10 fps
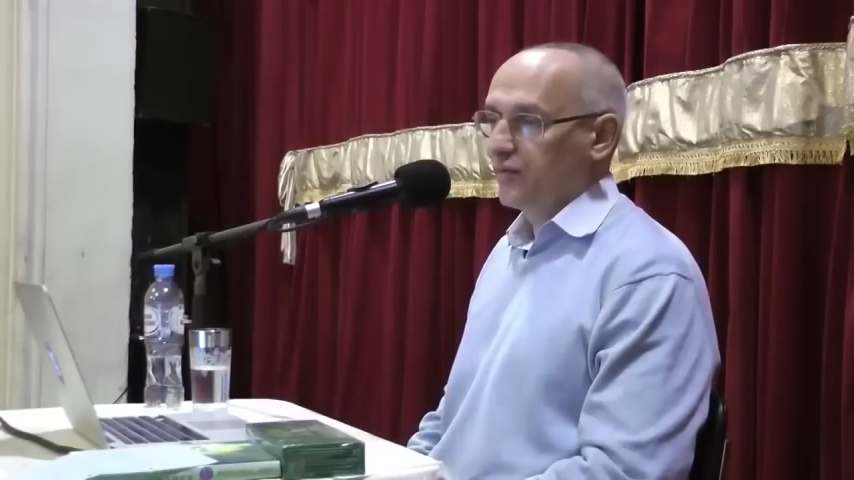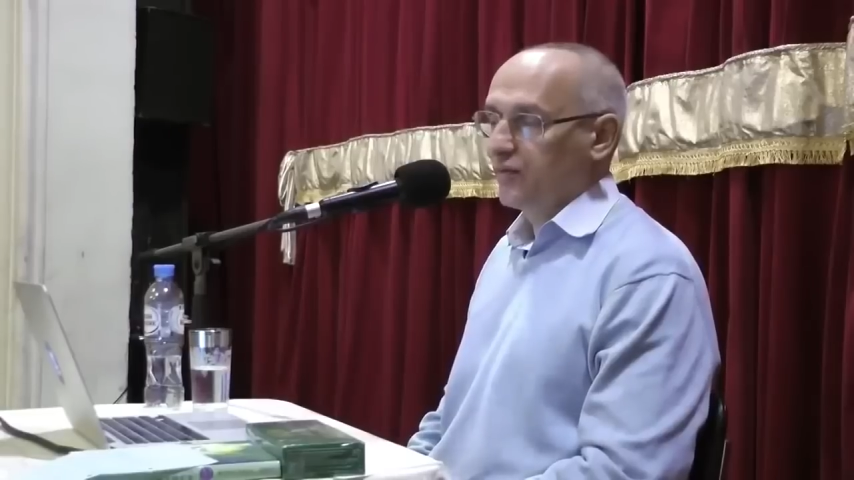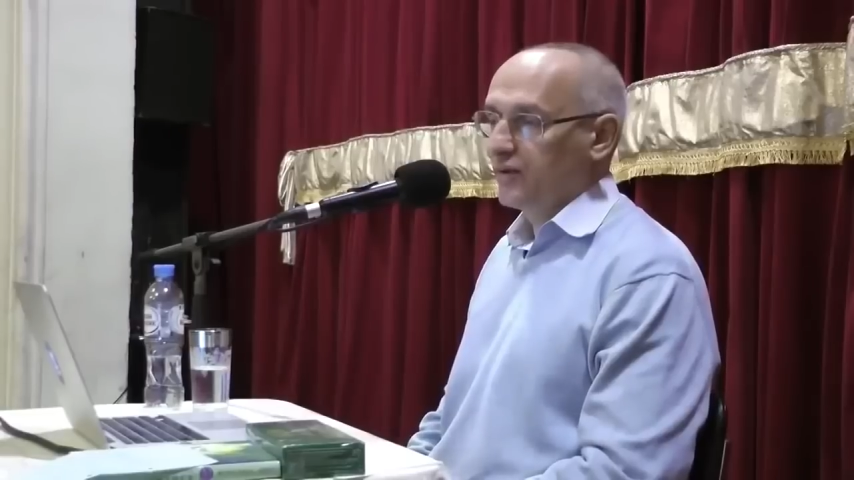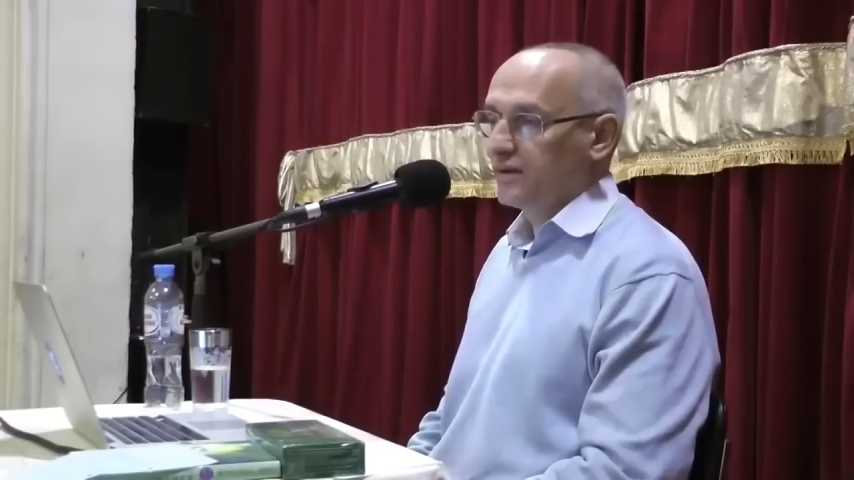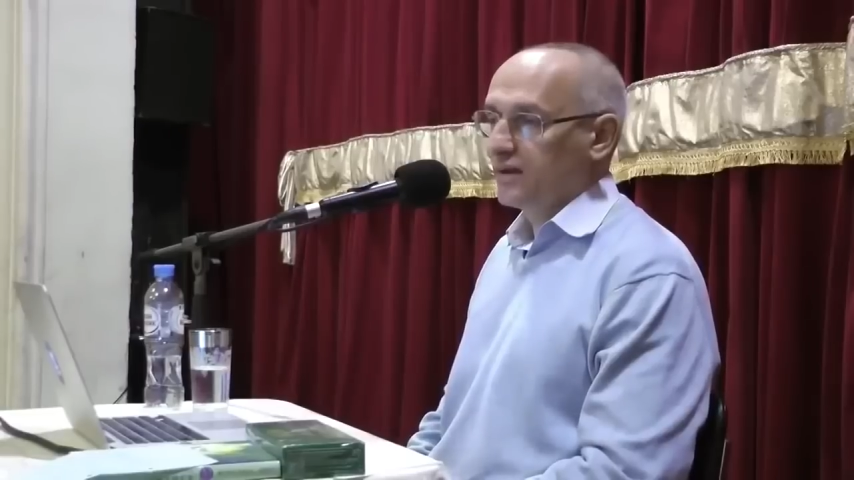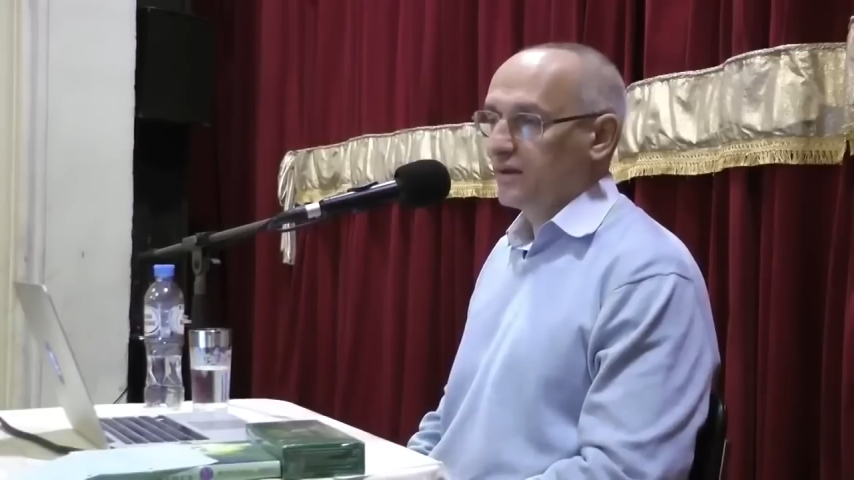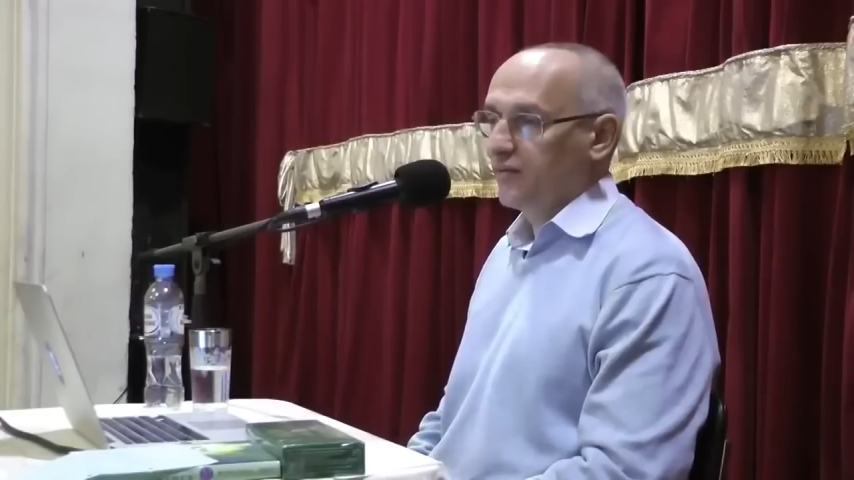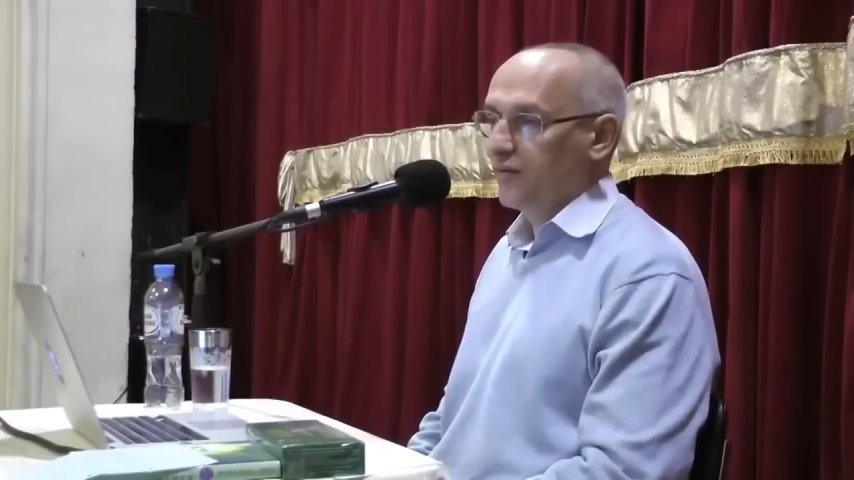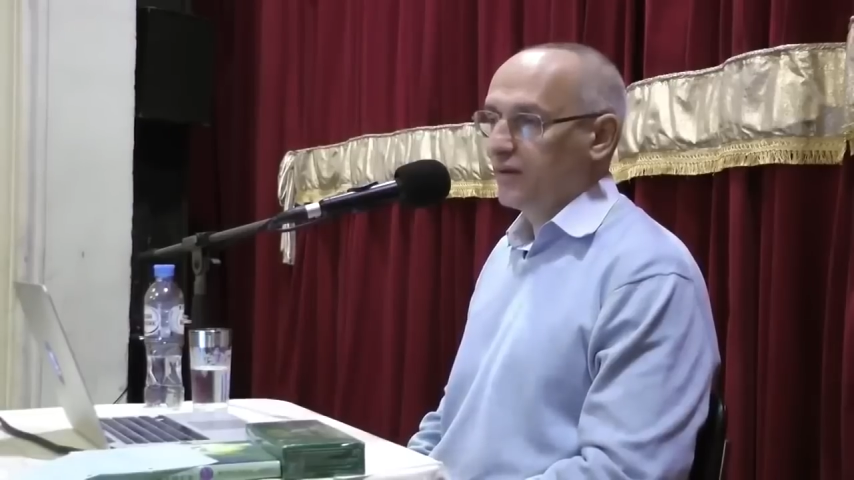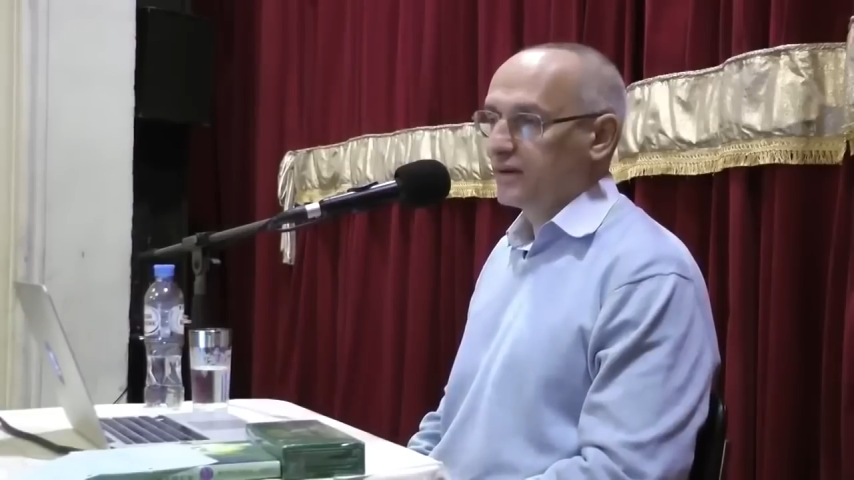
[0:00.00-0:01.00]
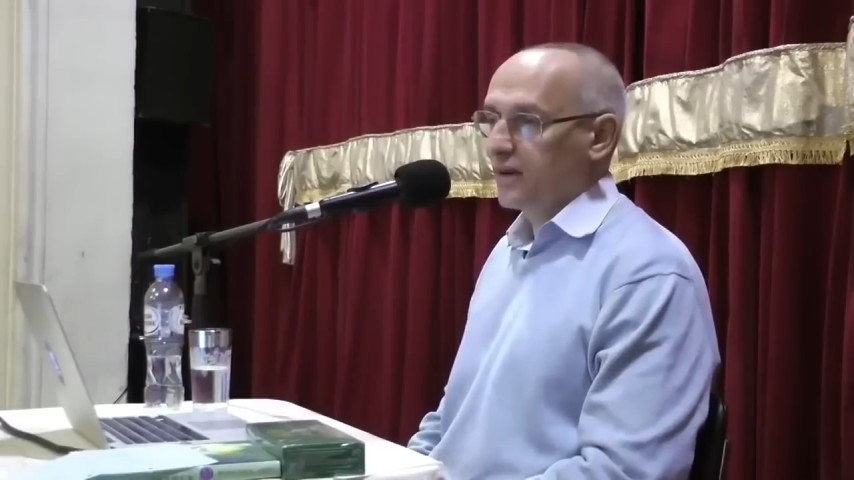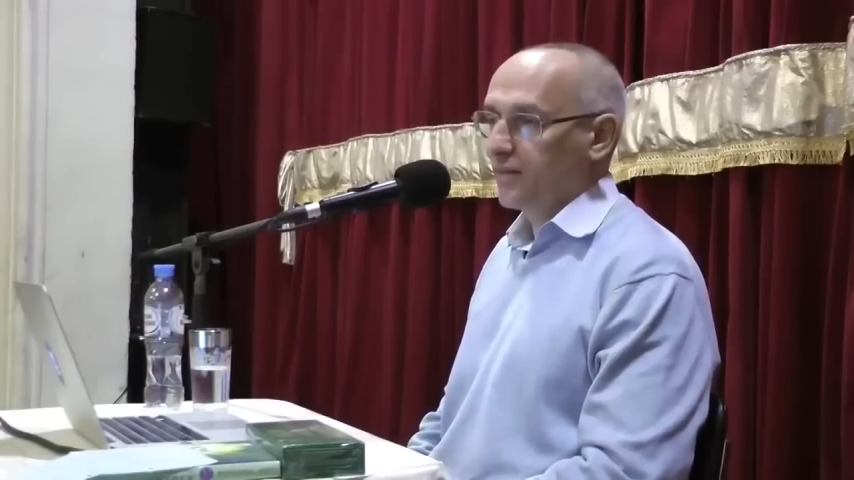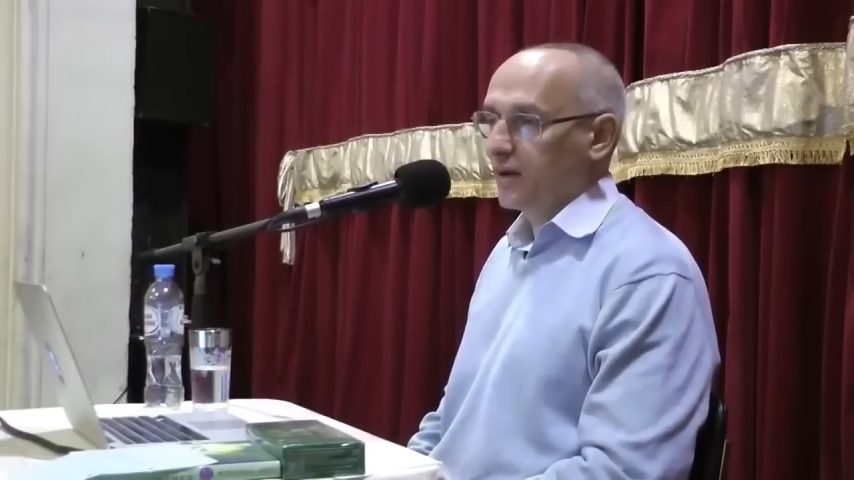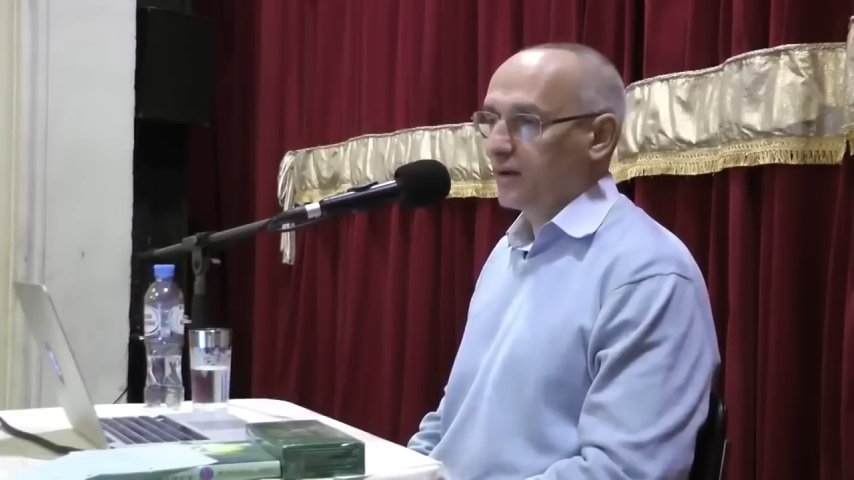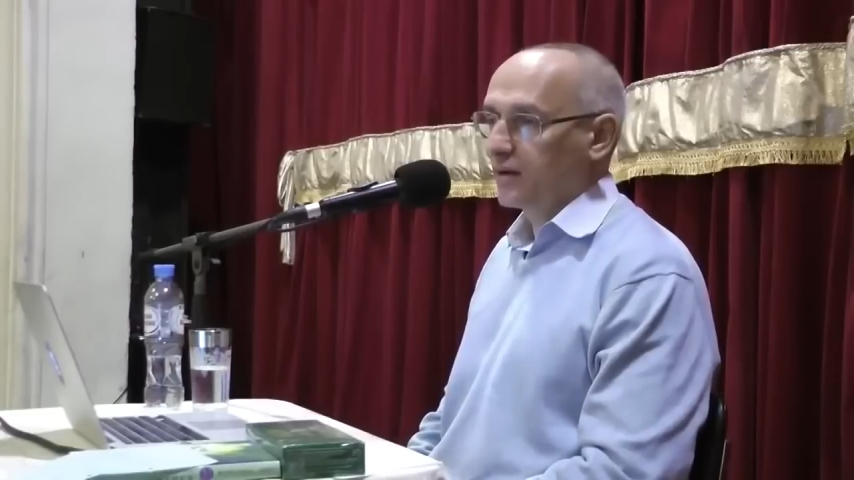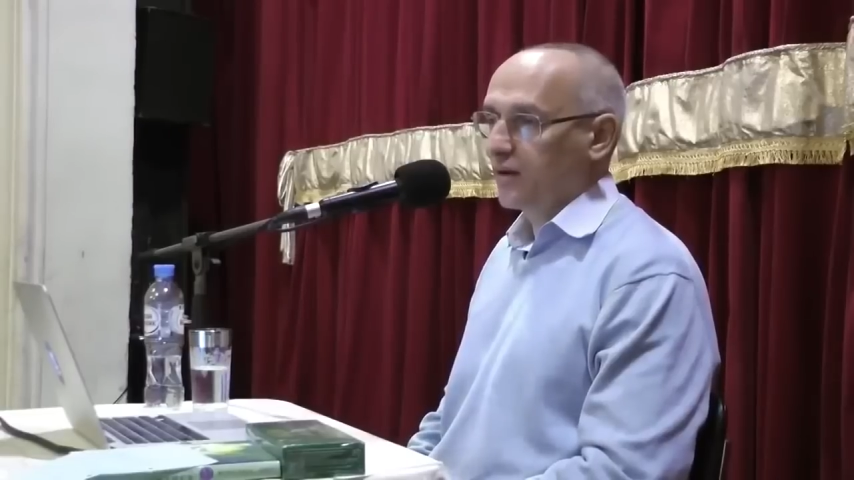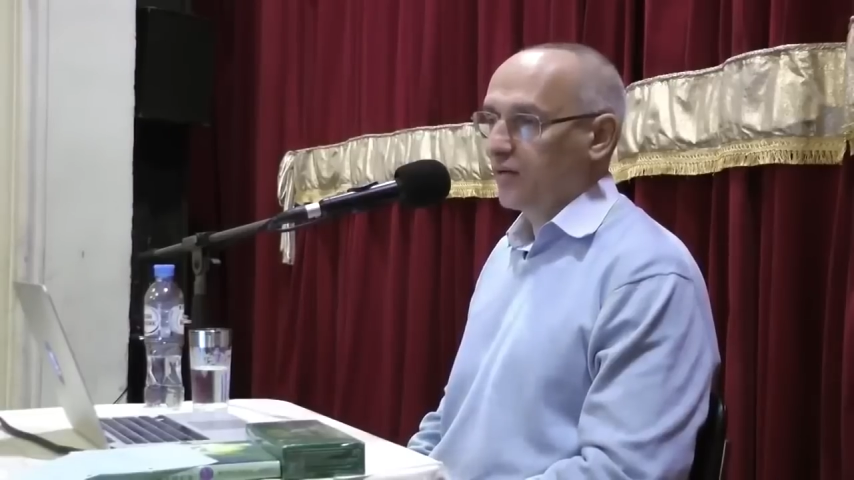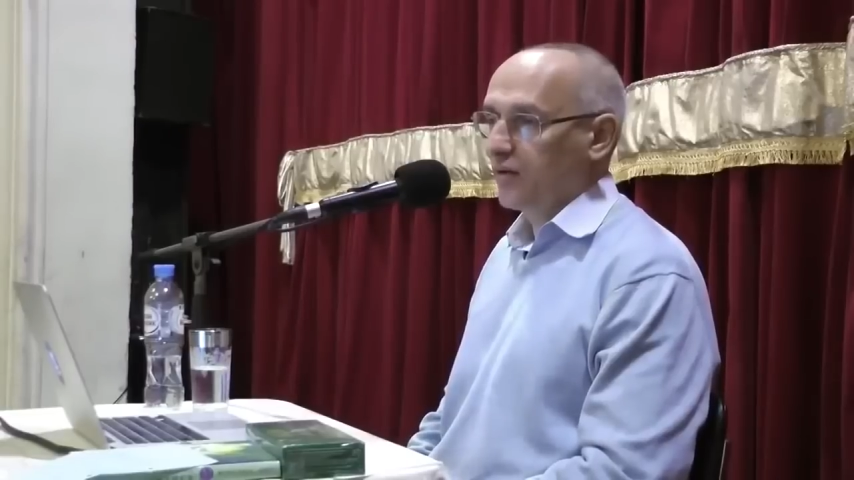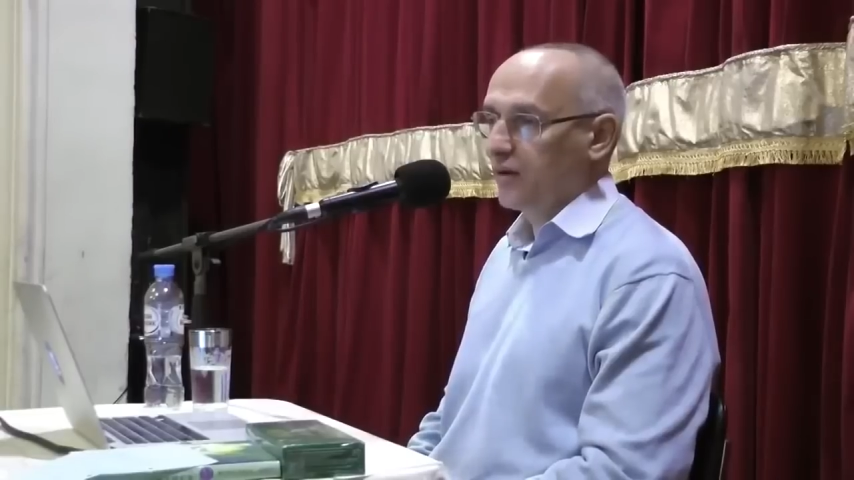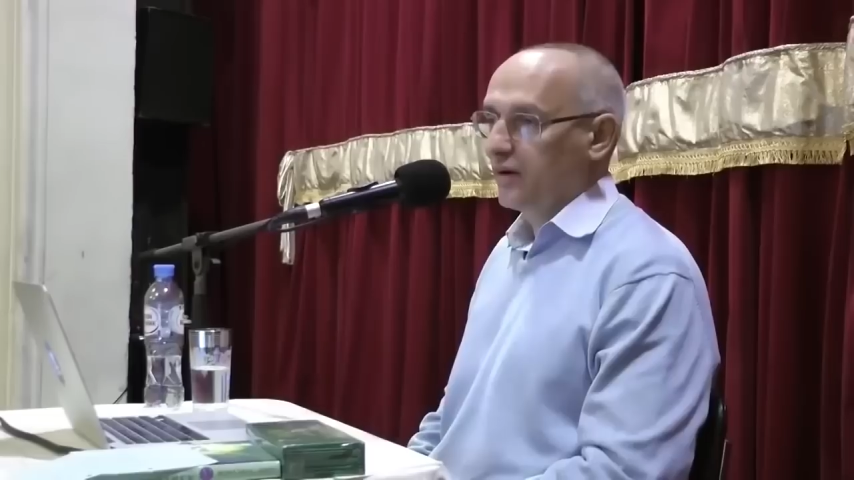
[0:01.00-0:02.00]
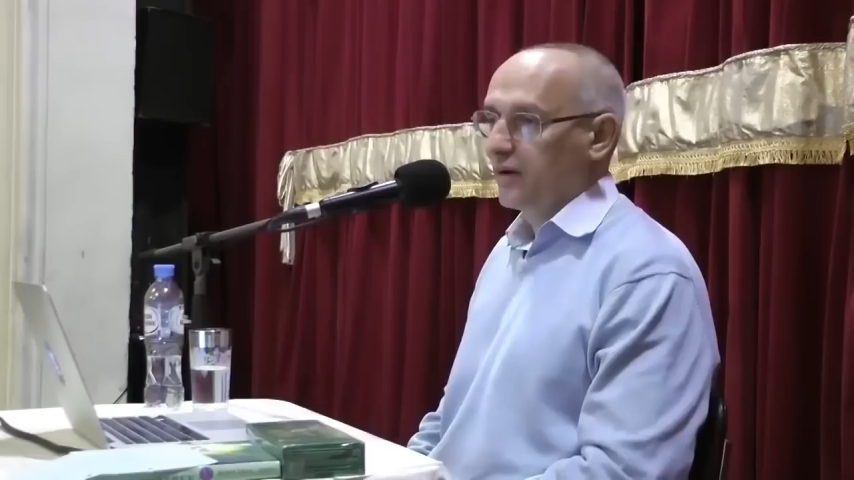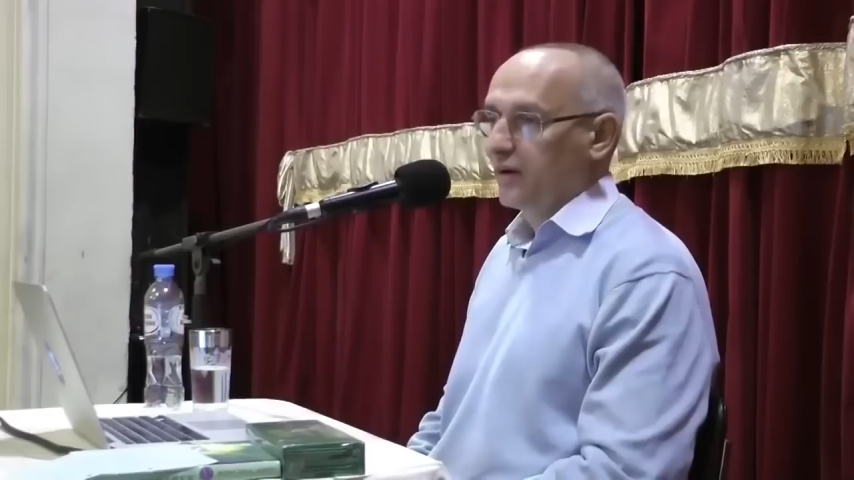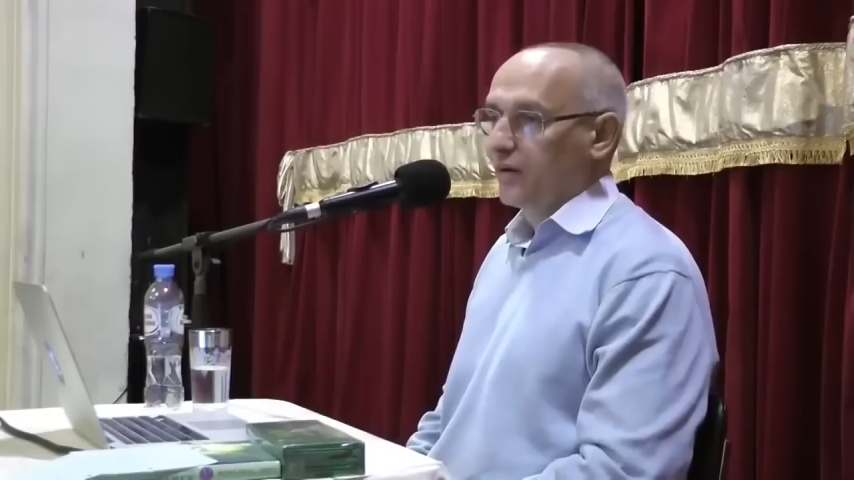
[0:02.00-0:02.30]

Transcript: у него есть силы воли, самоконтроль,